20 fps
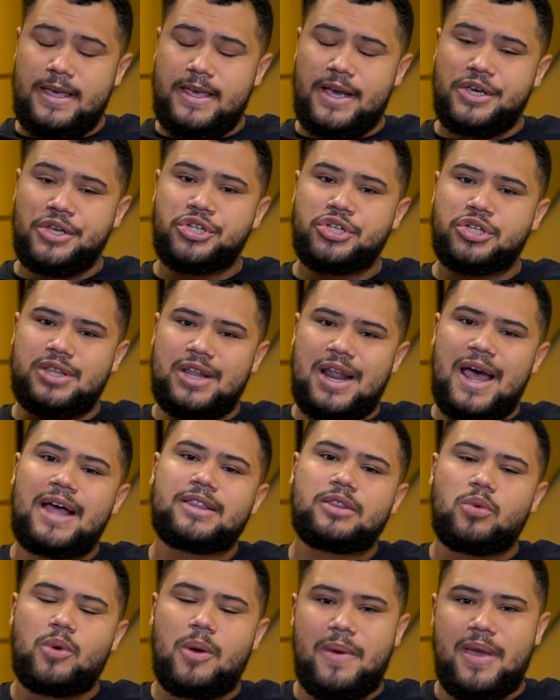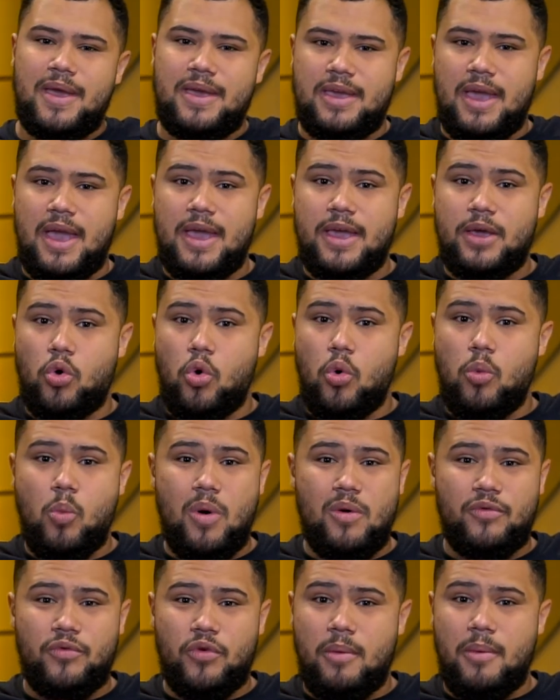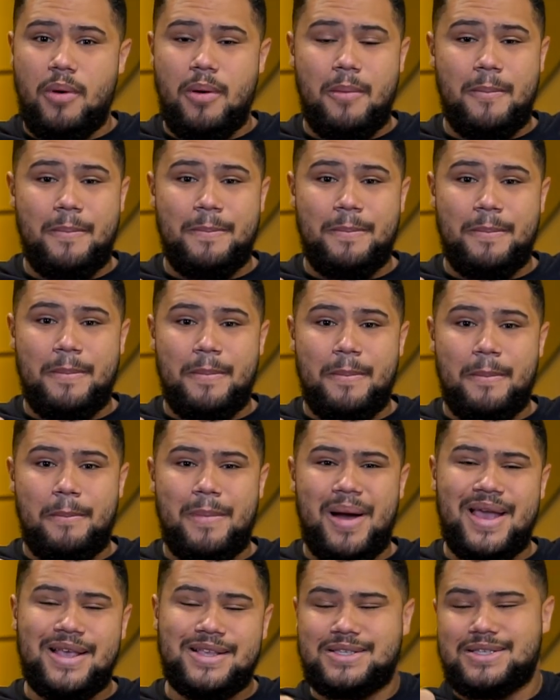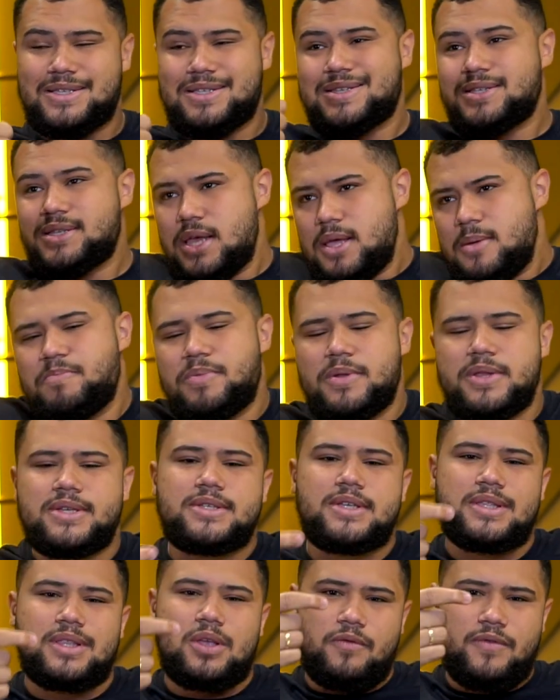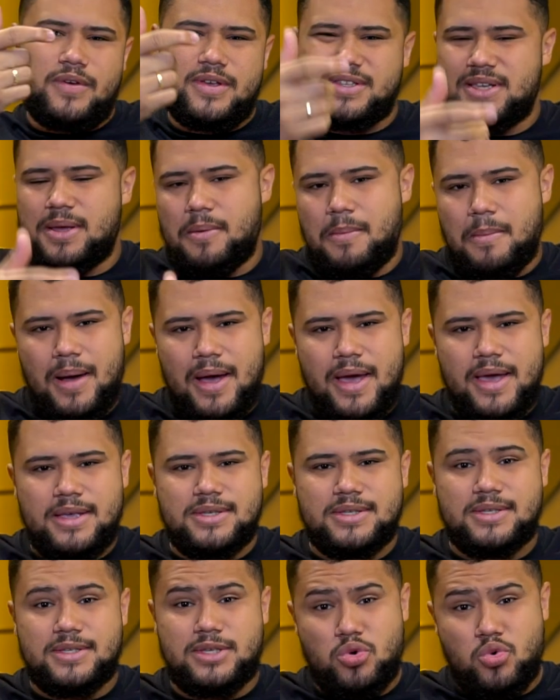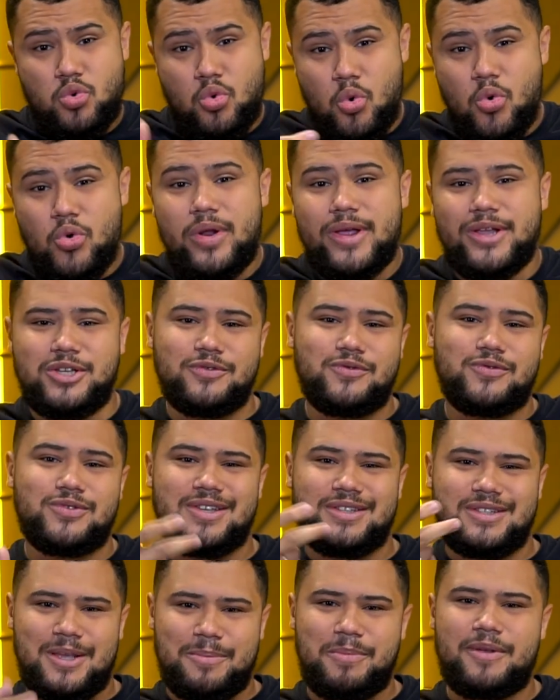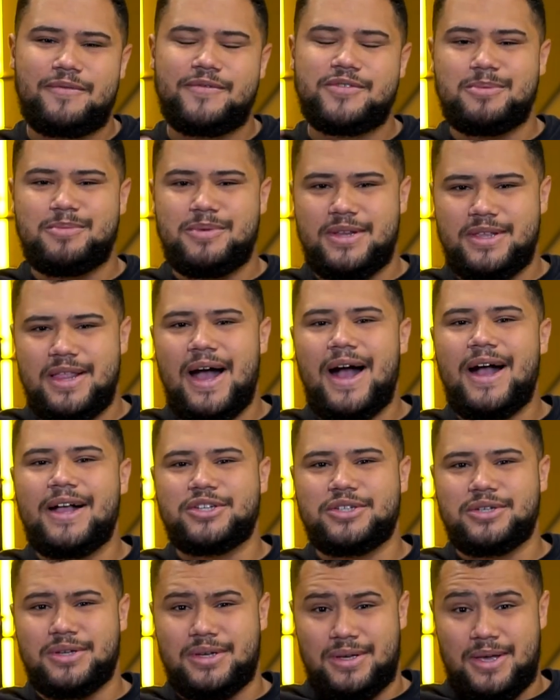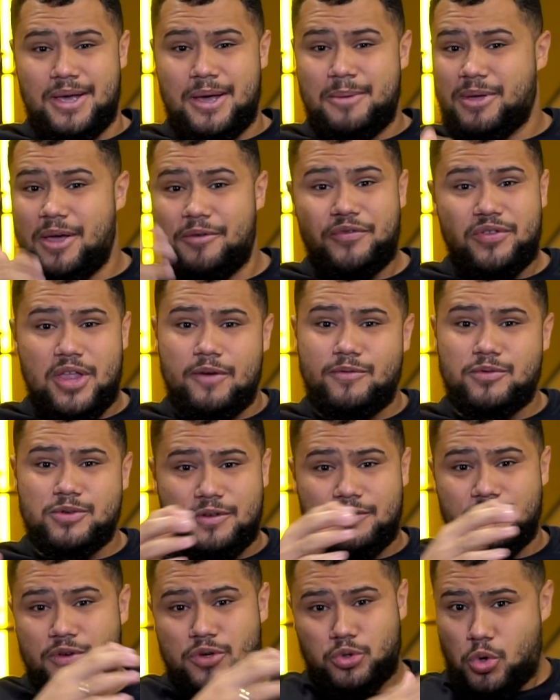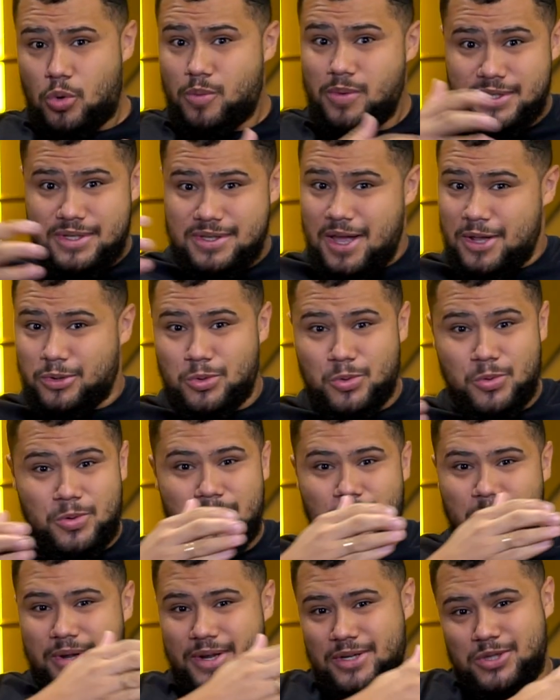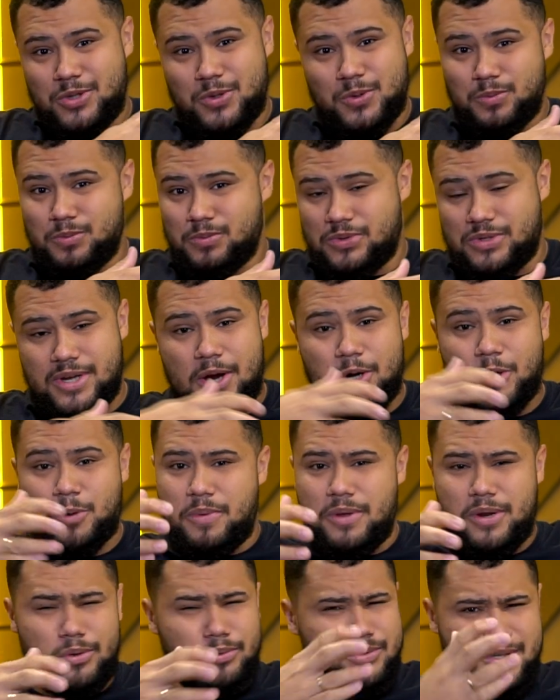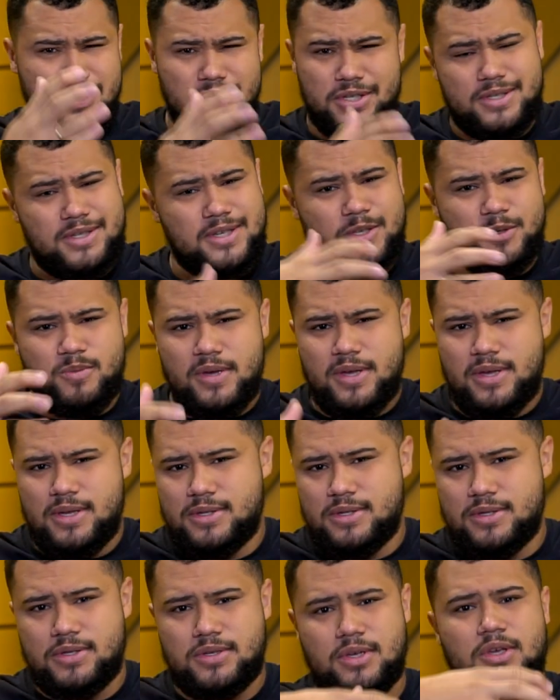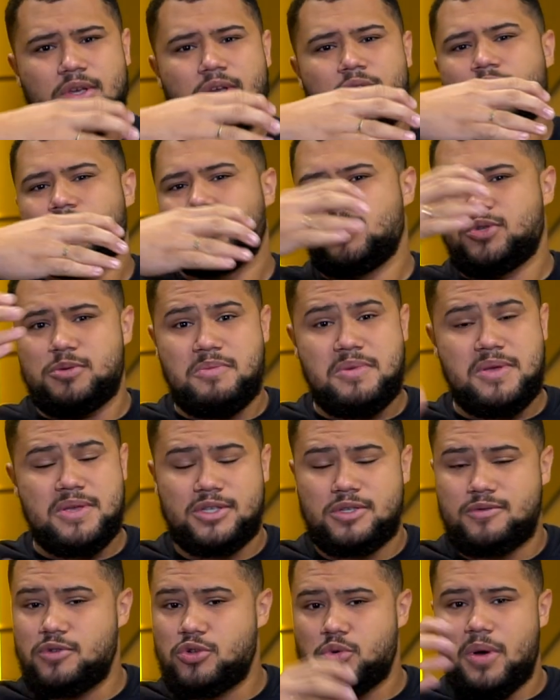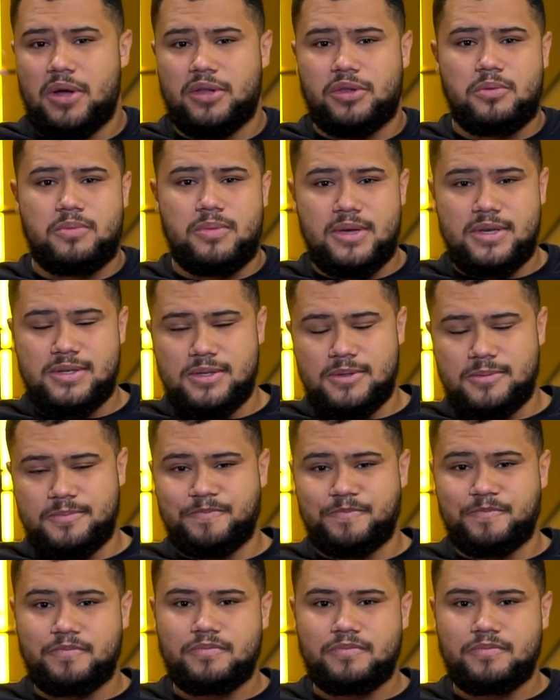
E a gente trata o MRR como uma forma mais simples e talvez a mais segura de você ter previsibilidade. Porque afinal você fechou uma assinatura durante um certo período, seja seis meses, 12 meses, 24 meses,